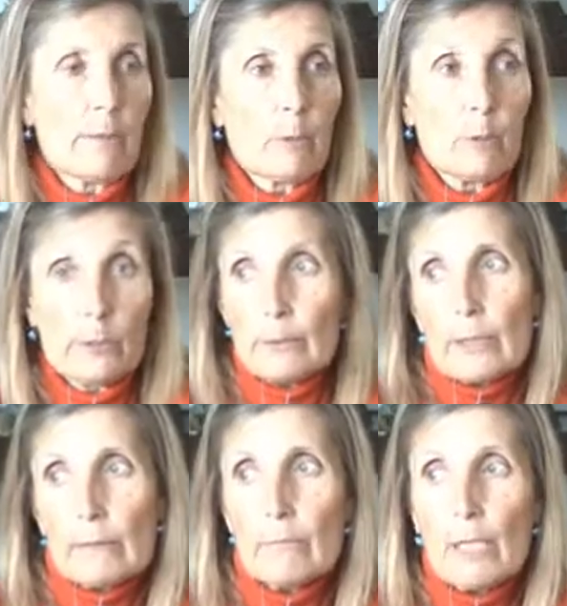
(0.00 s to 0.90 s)
va a haber un
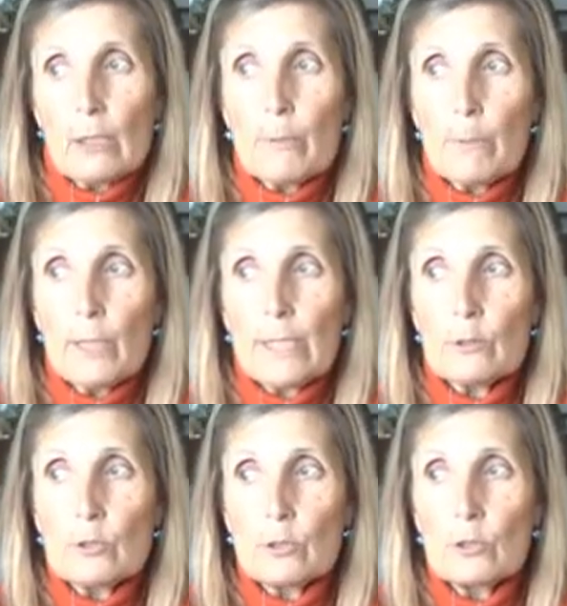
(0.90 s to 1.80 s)
libro de reglas
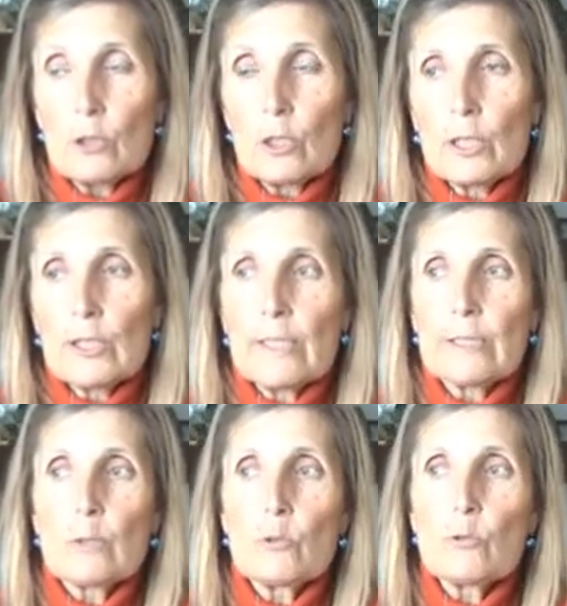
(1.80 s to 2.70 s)
completo
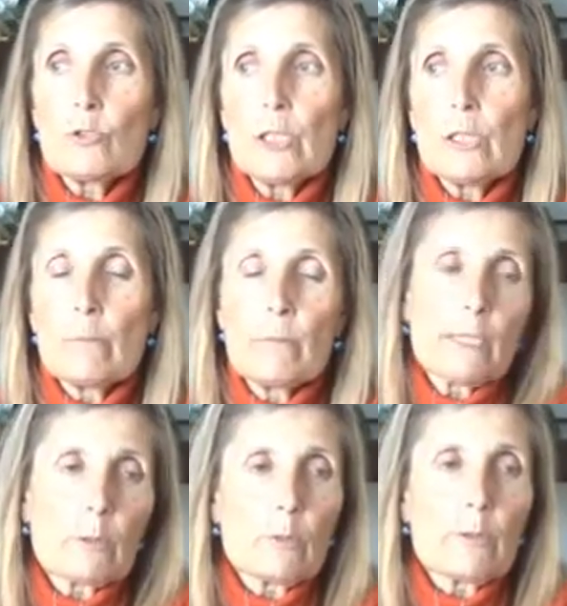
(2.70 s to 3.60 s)
que incluye,
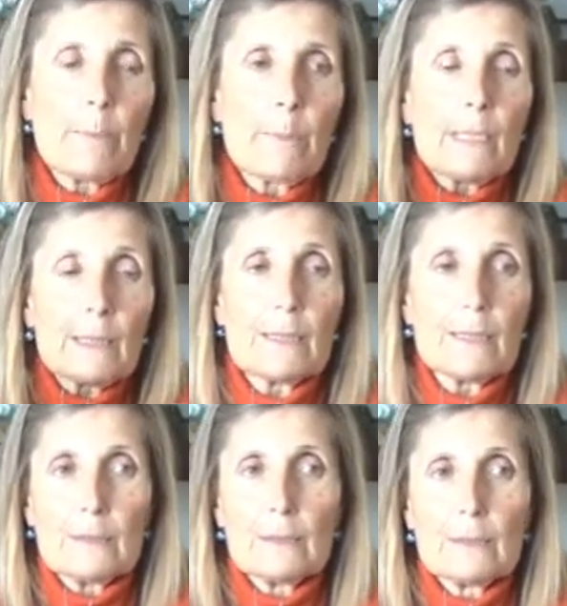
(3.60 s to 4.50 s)
va a incluir
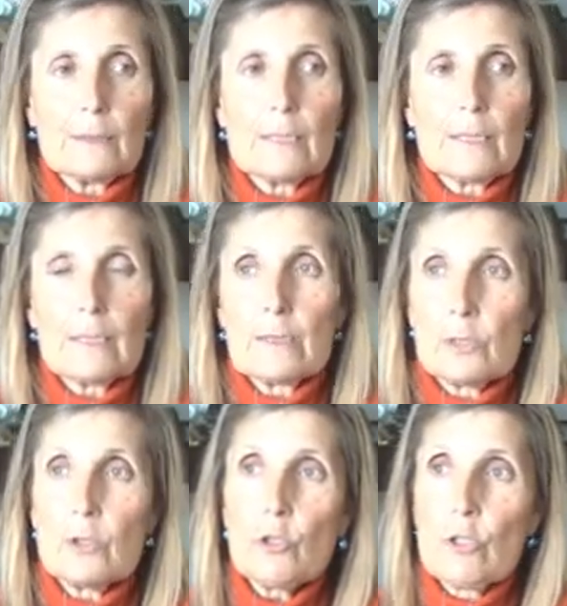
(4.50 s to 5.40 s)
parte de las
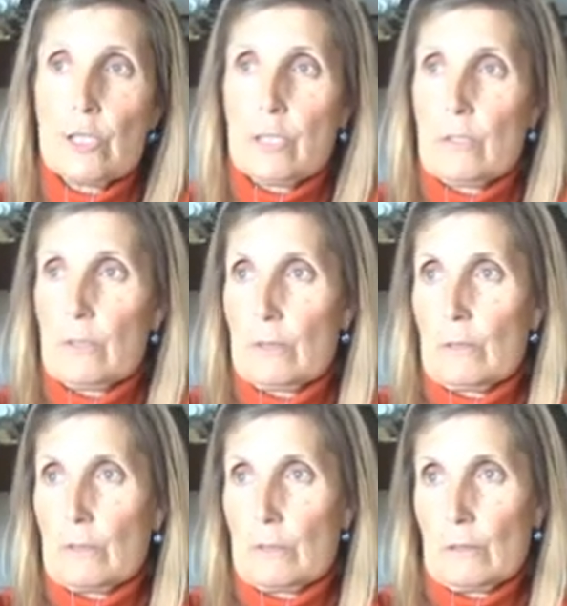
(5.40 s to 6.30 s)
decisiones,
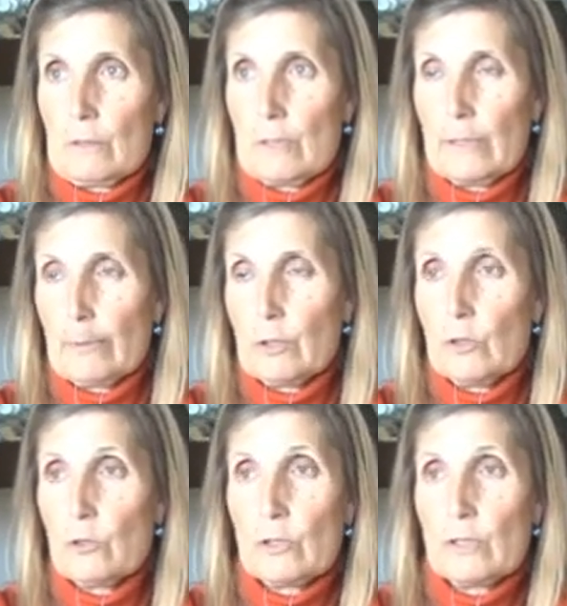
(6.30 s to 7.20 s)
del libro
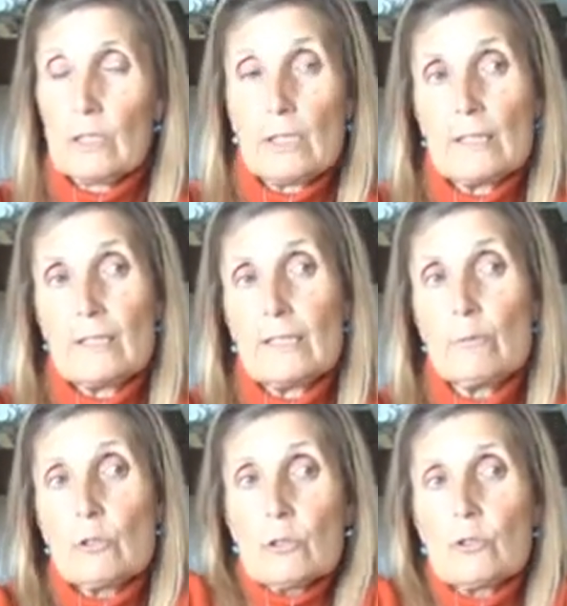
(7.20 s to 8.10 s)
de decisiones. El
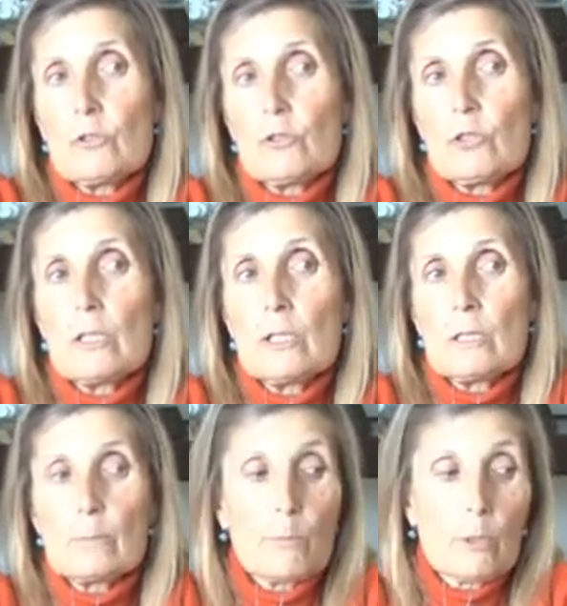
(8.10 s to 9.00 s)
libro de
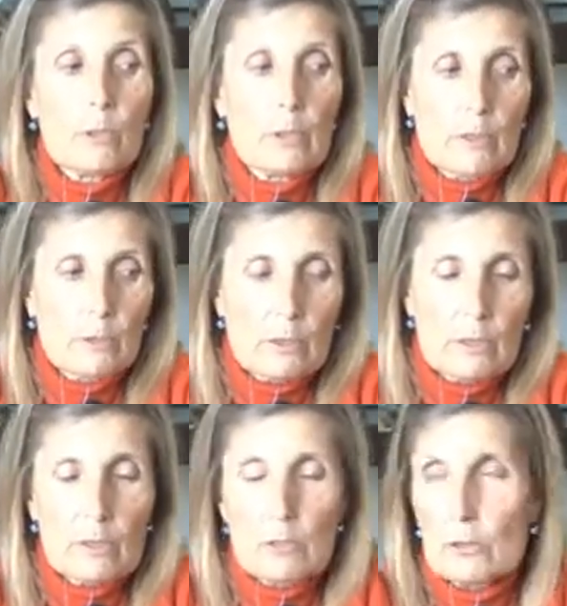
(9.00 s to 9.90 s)
decisiones, por lo que
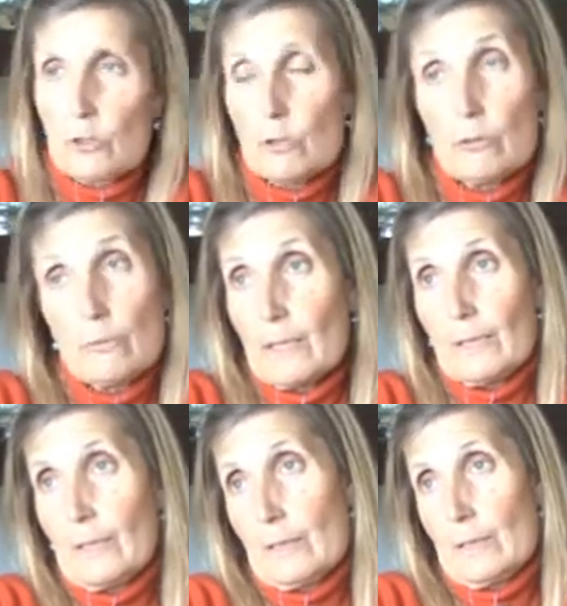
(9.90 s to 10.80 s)
he estado leyendo, va a
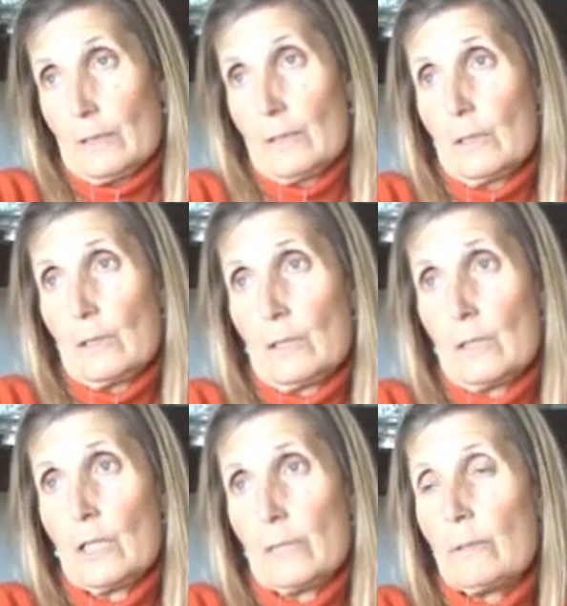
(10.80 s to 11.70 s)
dejar de existir.
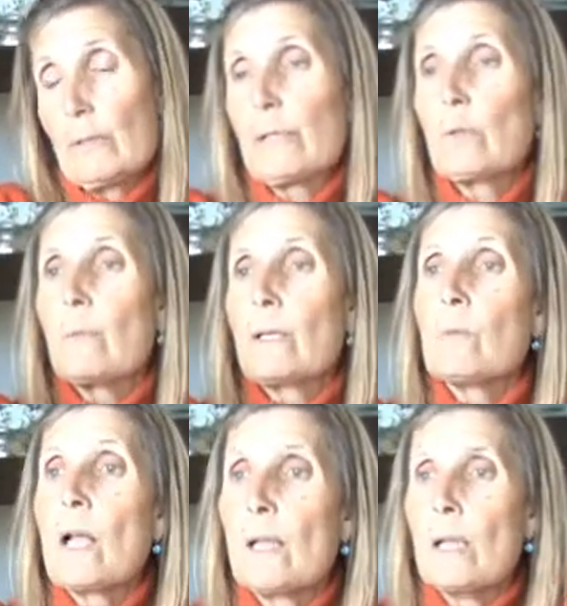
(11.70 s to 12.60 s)
Y va a haber un
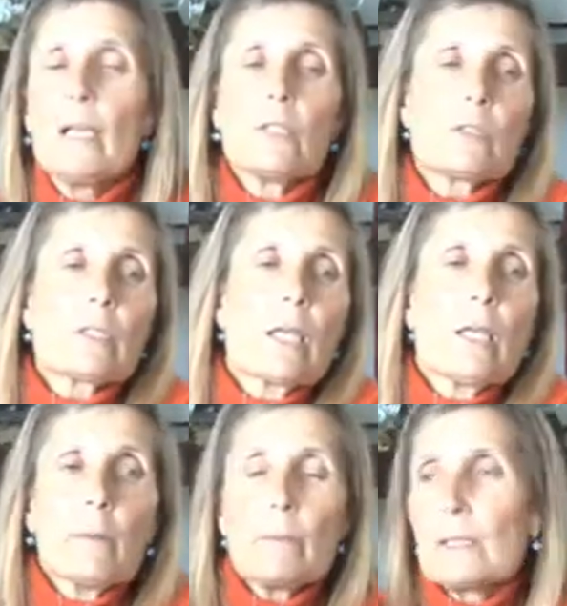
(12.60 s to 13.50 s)
manual. Entonces,
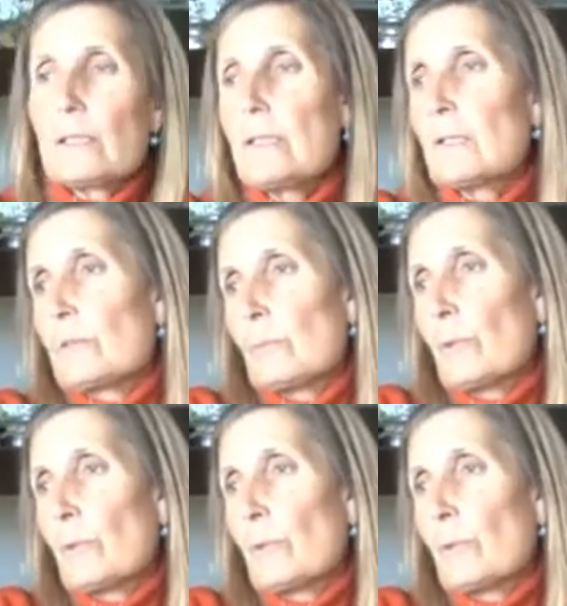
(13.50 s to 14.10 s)
¿me entendés?